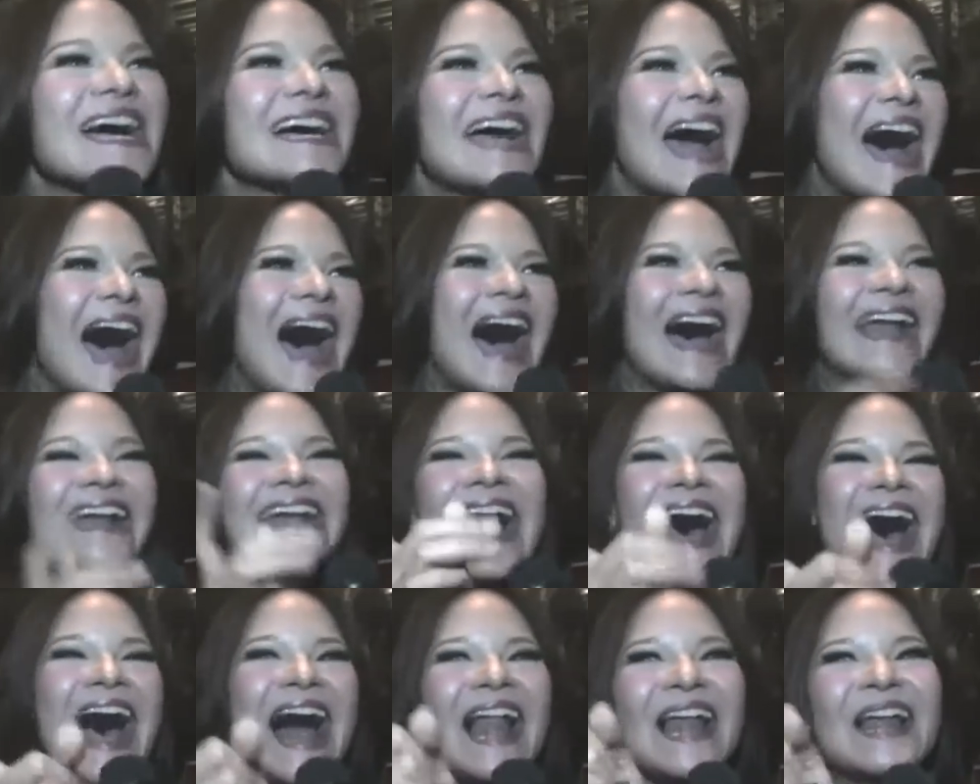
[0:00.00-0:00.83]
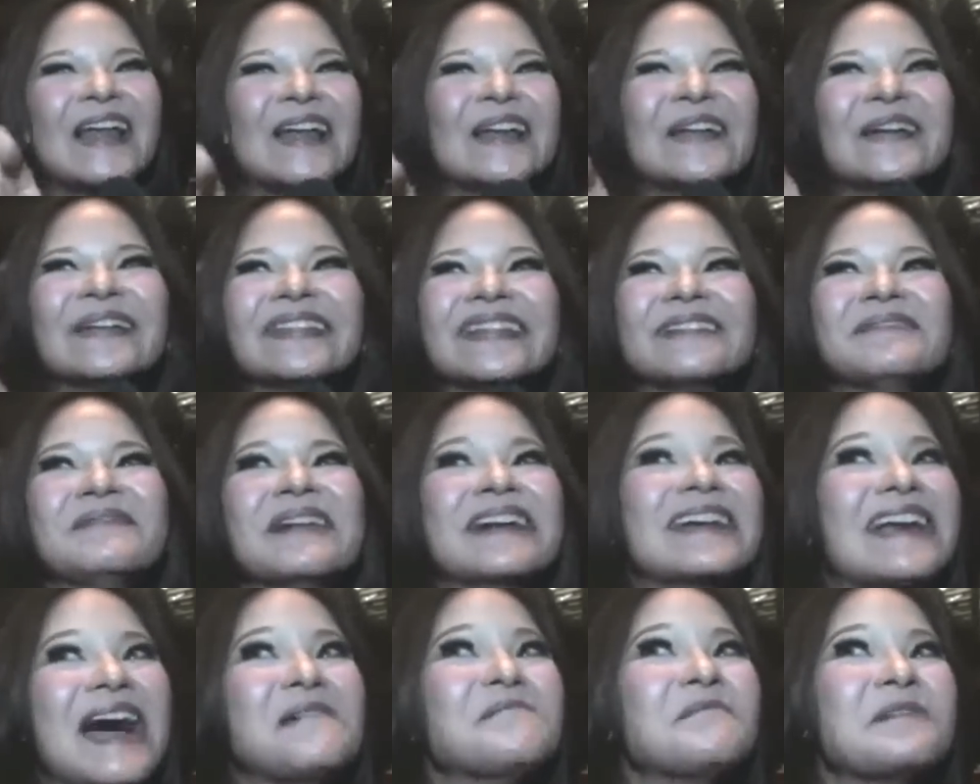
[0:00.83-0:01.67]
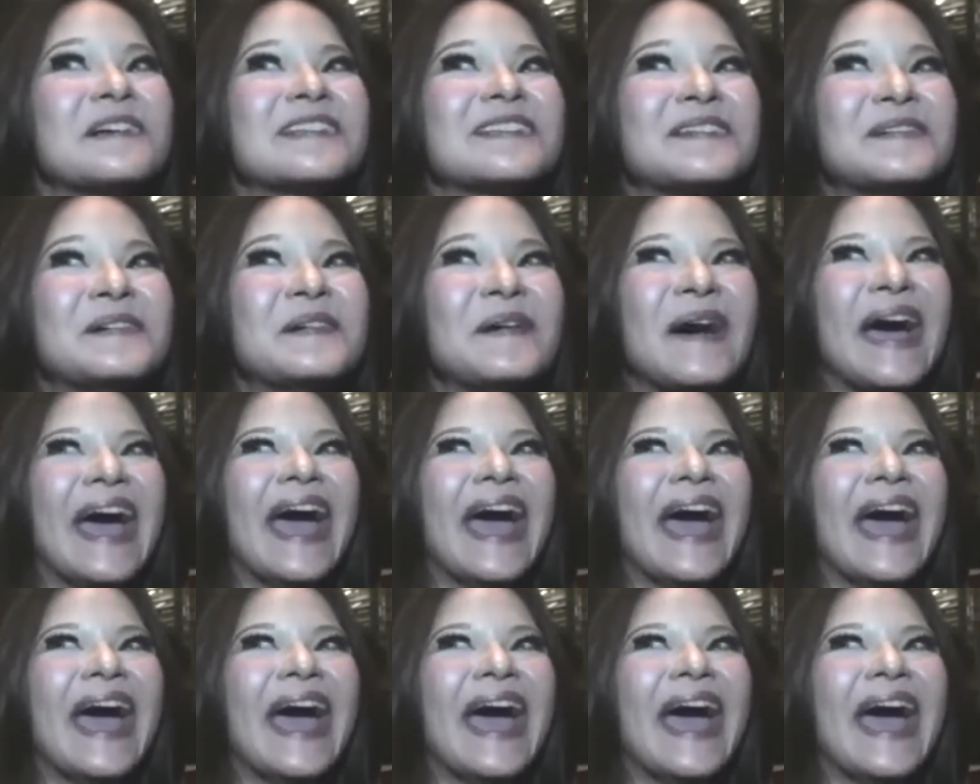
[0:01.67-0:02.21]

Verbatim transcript: nggak ada, lu temen kampus gue.